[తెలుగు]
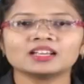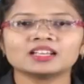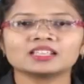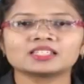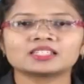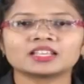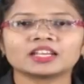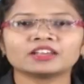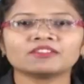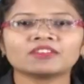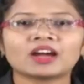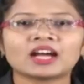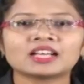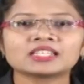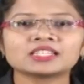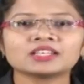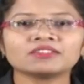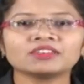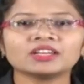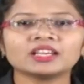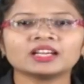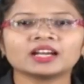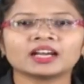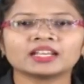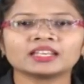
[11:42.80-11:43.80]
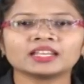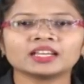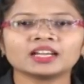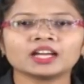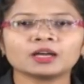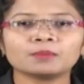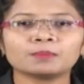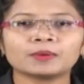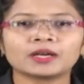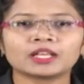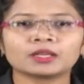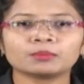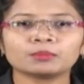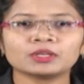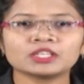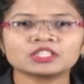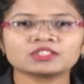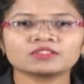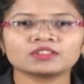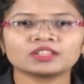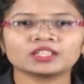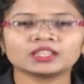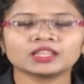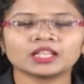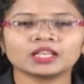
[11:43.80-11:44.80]
శ్రీ వాసవి కన్యక
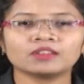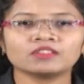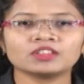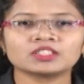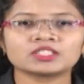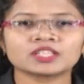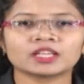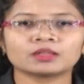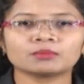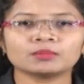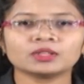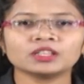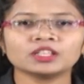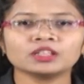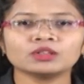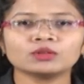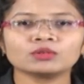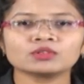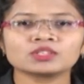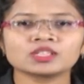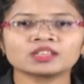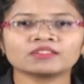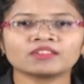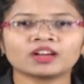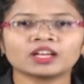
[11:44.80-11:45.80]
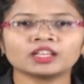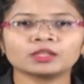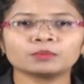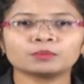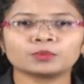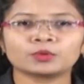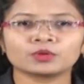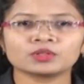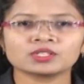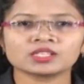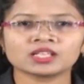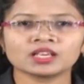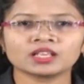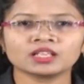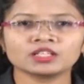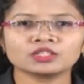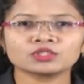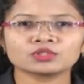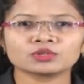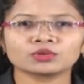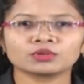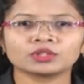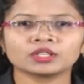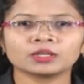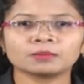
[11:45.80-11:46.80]
పరమేశ్వరి దేవి జన్మదినోత్సవాన్ని
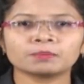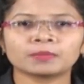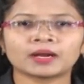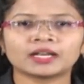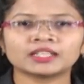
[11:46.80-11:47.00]
పురస్కరించుకుని